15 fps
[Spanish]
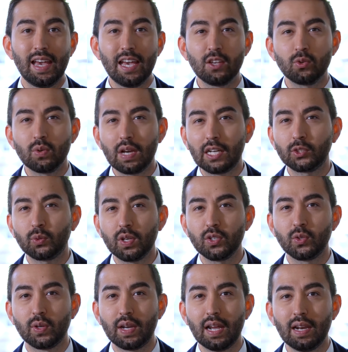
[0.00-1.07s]
Es un gasto
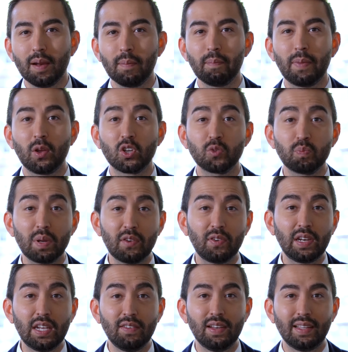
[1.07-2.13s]
adicional, pero es
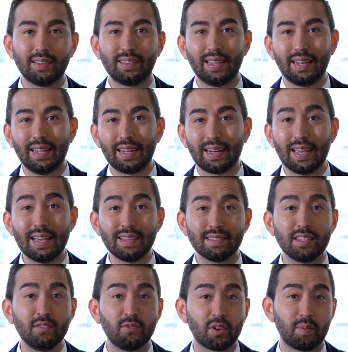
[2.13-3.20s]
preferible tener
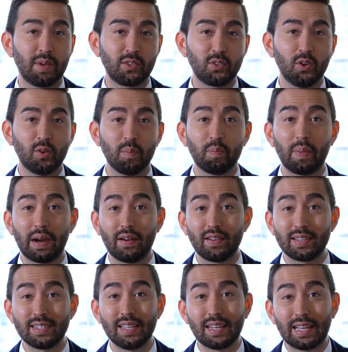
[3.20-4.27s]
esta información para
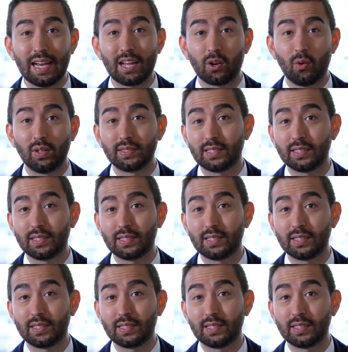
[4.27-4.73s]
ver si el carro ha